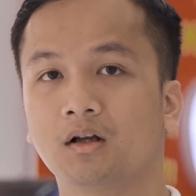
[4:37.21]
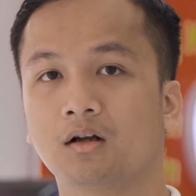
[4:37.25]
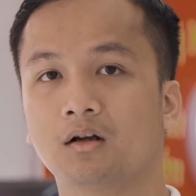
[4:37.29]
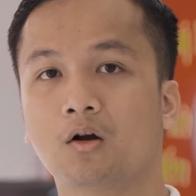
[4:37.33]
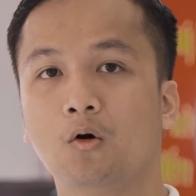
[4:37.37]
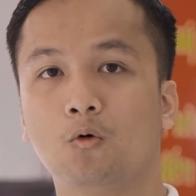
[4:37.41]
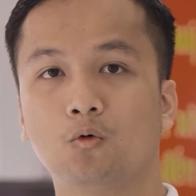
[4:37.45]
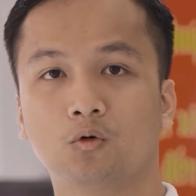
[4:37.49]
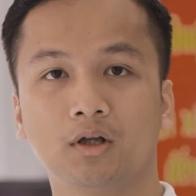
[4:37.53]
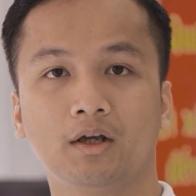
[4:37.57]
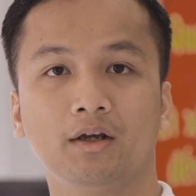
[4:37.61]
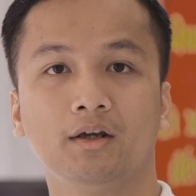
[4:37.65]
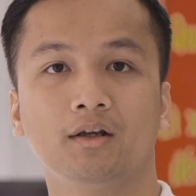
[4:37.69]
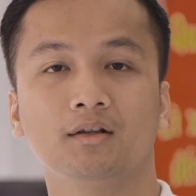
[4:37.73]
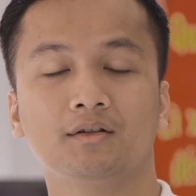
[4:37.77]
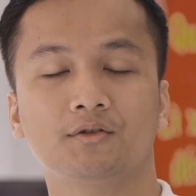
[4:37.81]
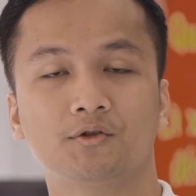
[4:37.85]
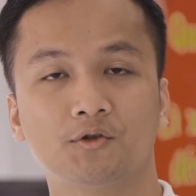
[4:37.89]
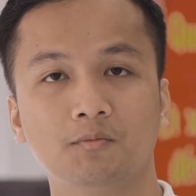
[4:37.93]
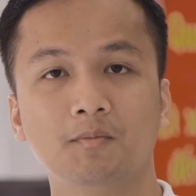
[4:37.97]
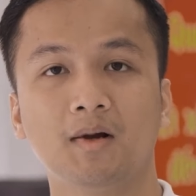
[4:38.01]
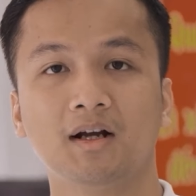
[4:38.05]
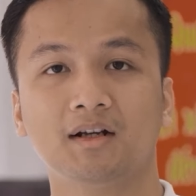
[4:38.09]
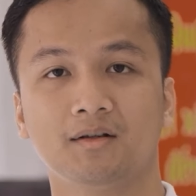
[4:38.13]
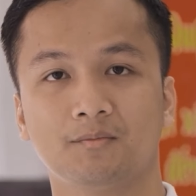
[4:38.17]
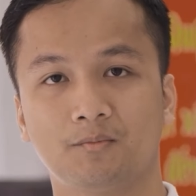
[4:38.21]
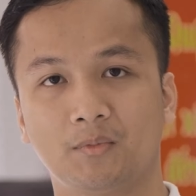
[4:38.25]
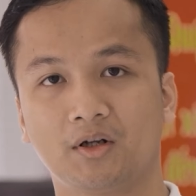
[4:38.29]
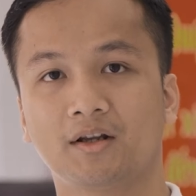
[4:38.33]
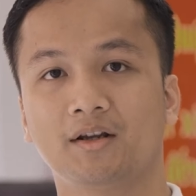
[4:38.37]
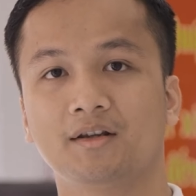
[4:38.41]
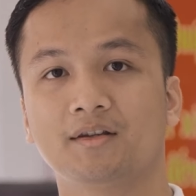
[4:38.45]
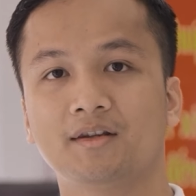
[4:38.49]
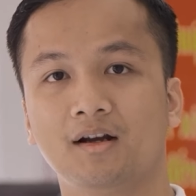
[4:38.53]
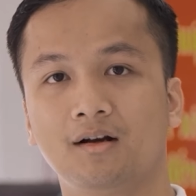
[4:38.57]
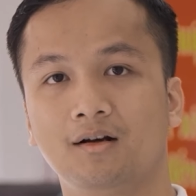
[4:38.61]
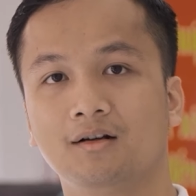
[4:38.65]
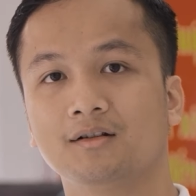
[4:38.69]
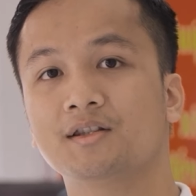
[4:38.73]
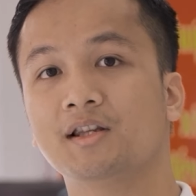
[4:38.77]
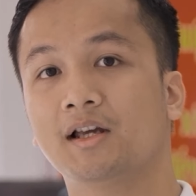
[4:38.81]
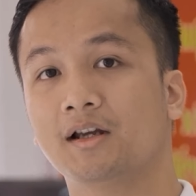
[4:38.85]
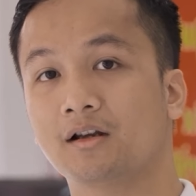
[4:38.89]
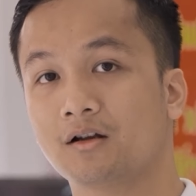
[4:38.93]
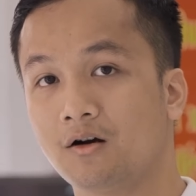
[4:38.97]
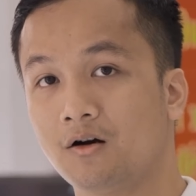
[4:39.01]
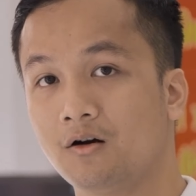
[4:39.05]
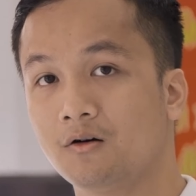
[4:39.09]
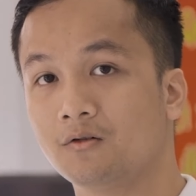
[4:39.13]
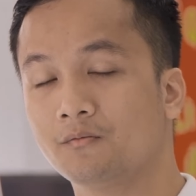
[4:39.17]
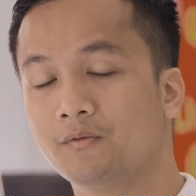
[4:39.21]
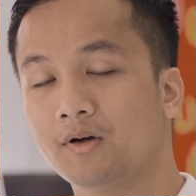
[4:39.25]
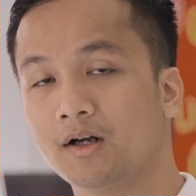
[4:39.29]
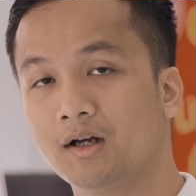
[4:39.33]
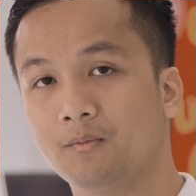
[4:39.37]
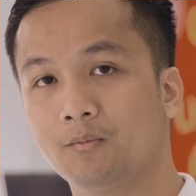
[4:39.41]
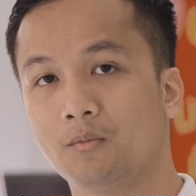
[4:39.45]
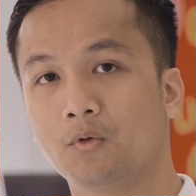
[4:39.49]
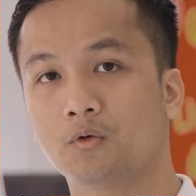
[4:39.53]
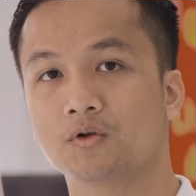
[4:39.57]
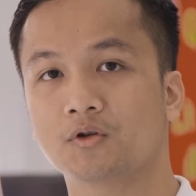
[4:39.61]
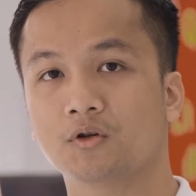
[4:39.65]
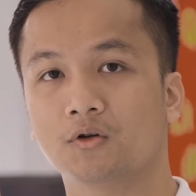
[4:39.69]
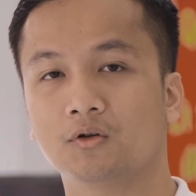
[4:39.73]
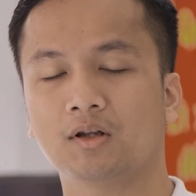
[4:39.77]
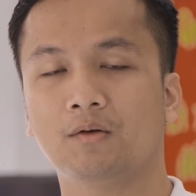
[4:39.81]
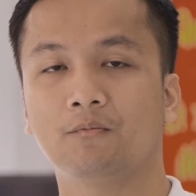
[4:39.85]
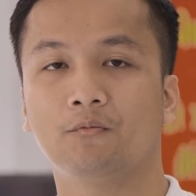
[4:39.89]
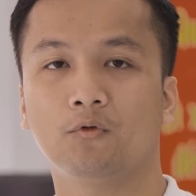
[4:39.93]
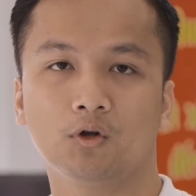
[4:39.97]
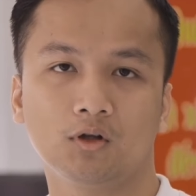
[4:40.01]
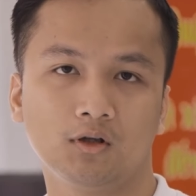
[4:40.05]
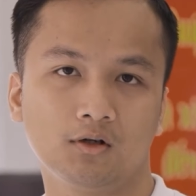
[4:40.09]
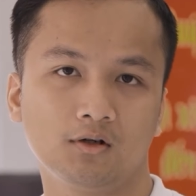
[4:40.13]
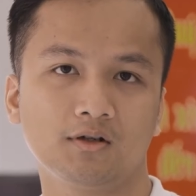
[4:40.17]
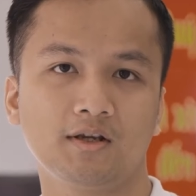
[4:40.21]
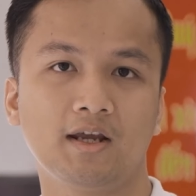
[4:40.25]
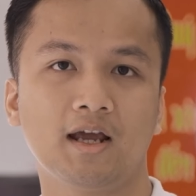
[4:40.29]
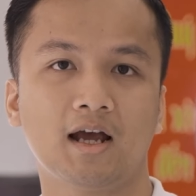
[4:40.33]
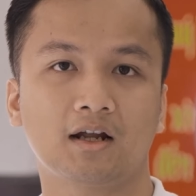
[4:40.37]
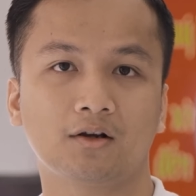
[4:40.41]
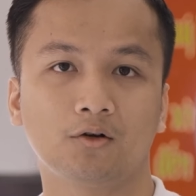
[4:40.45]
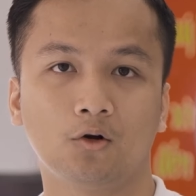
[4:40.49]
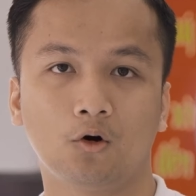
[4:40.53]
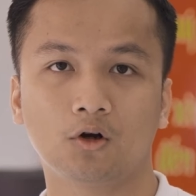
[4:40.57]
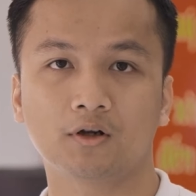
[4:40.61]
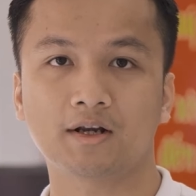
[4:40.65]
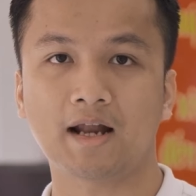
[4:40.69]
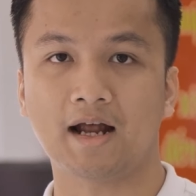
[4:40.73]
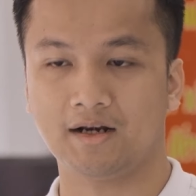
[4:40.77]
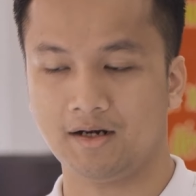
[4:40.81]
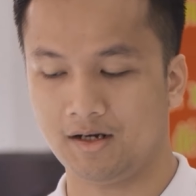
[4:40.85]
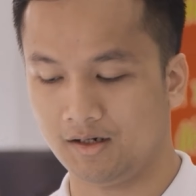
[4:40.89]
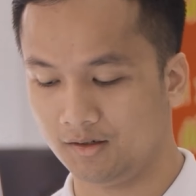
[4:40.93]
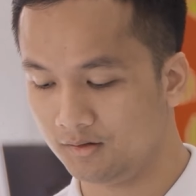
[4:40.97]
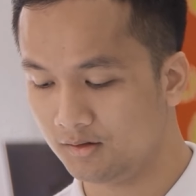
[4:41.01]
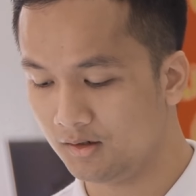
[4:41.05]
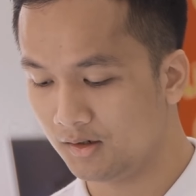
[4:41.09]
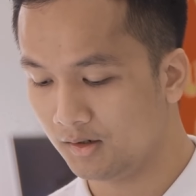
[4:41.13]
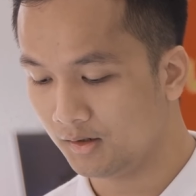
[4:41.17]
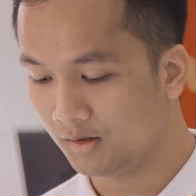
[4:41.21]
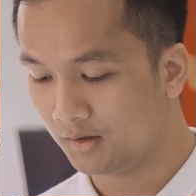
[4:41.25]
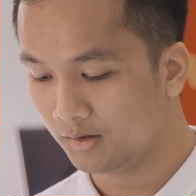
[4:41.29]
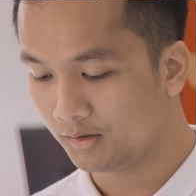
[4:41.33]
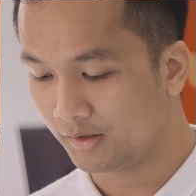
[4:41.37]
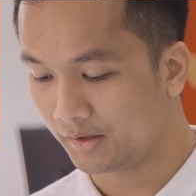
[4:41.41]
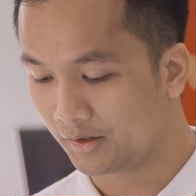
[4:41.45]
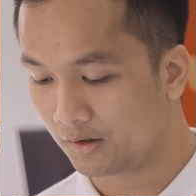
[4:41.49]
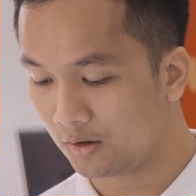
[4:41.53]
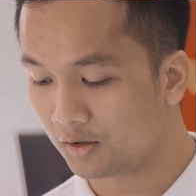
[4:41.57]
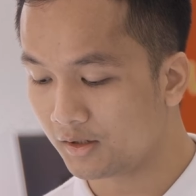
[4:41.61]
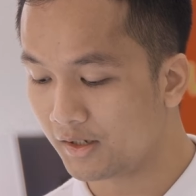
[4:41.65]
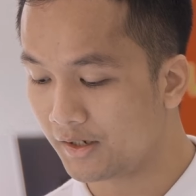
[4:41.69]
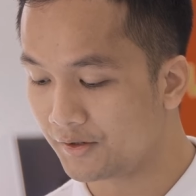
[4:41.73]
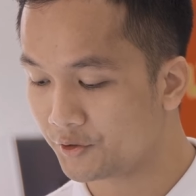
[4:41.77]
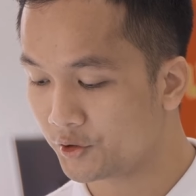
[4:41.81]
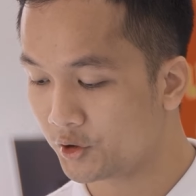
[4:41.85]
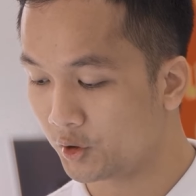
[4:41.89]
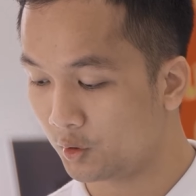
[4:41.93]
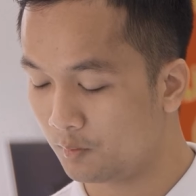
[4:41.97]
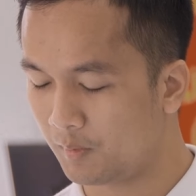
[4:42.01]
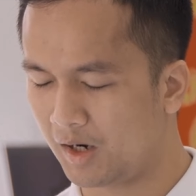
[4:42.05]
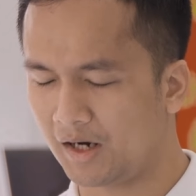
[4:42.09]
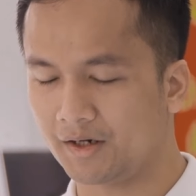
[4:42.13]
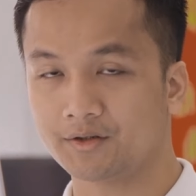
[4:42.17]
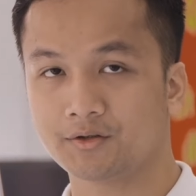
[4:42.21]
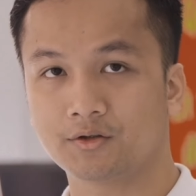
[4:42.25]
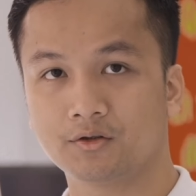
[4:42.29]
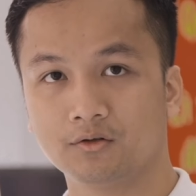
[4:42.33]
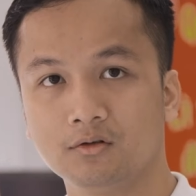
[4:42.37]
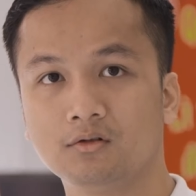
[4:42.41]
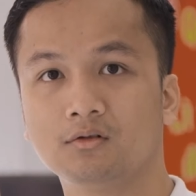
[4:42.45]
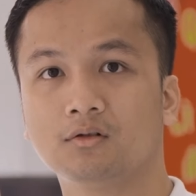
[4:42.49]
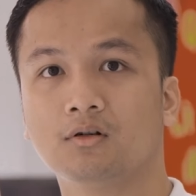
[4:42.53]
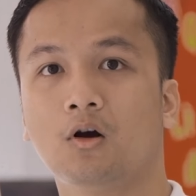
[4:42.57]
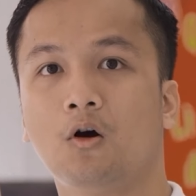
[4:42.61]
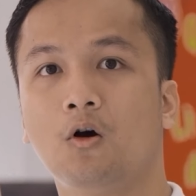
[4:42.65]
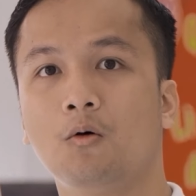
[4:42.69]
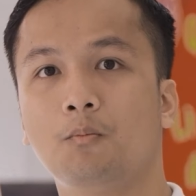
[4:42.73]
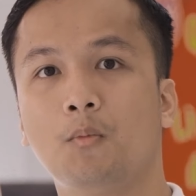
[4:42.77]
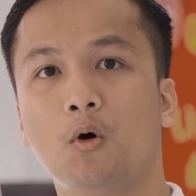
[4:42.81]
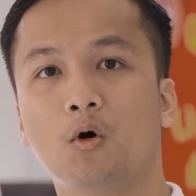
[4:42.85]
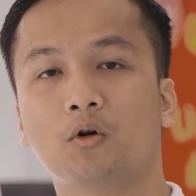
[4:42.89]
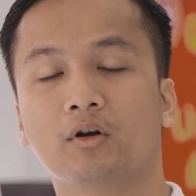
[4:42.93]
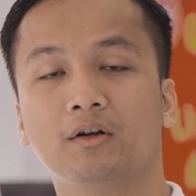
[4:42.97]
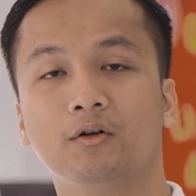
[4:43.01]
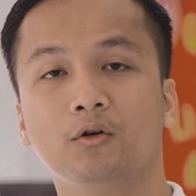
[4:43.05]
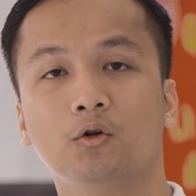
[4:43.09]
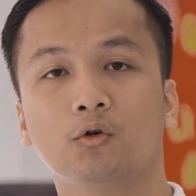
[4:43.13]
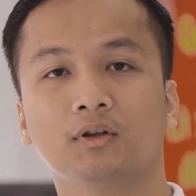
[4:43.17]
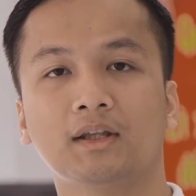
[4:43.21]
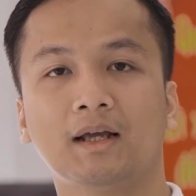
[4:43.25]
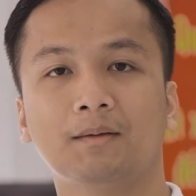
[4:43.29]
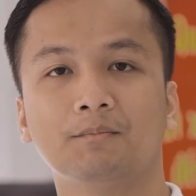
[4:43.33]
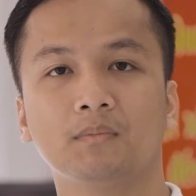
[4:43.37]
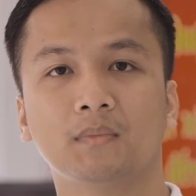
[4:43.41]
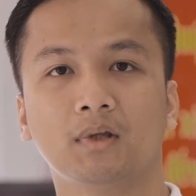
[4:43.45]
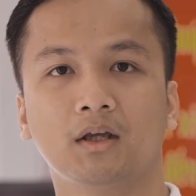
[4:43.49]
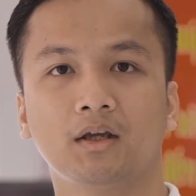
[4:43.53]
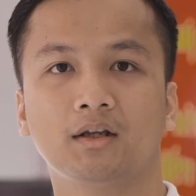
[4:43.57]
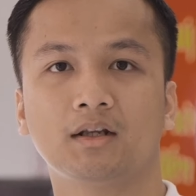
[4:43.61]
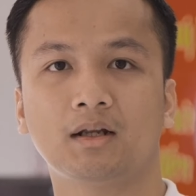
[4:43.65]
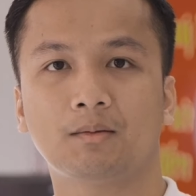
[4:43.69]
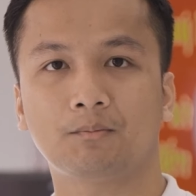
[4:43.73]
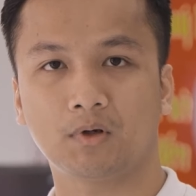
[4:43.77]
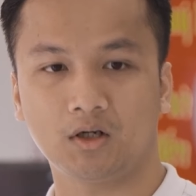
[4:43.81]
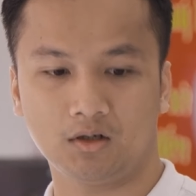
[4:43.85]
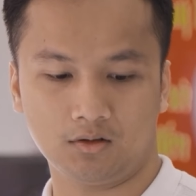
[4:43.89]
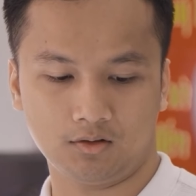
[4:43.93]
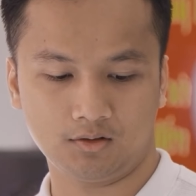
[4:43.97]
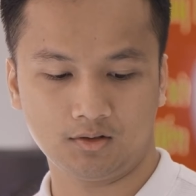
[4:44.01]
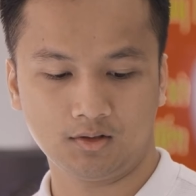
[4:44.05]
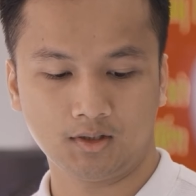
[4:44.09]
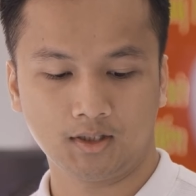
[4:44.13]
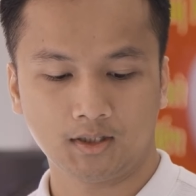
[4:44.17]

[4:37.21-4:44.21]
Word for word: uh, cụ thể trước mắt thì mình nghĩ chắc ở Sài Gòn và một số thành phố lớn như Hà Nội, Đà Nẵng thì có lên trưng bày trước Oppo Reno tám T năm G